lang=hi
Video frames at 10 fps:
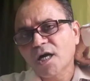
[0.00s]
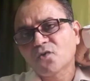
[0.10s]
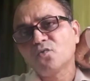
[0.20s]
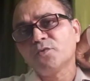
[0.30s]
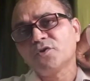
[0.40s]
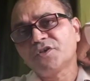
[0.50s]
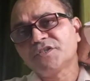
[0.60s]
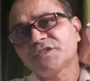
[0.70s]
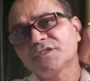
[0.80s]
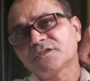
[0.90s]
ऑटोमोनो
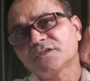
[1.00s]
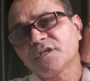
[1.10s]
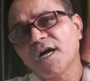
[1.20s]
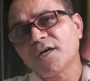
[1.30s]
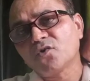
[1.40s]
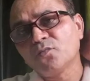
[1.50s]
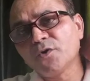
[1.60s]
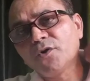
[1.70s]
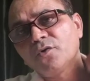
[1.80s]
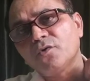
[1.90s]
डिजीज
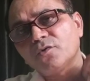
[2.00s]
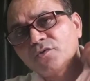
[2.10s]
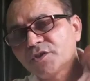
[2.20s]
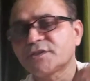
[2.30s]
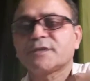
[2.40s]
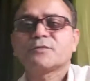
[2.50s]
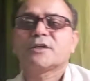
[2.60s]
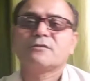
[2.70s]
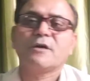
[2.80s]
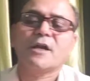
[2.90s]
ऑटोमोनो सिस्टम
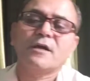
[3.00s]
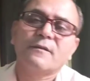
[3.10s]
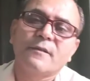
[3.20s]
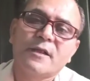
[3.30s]
के द्वारा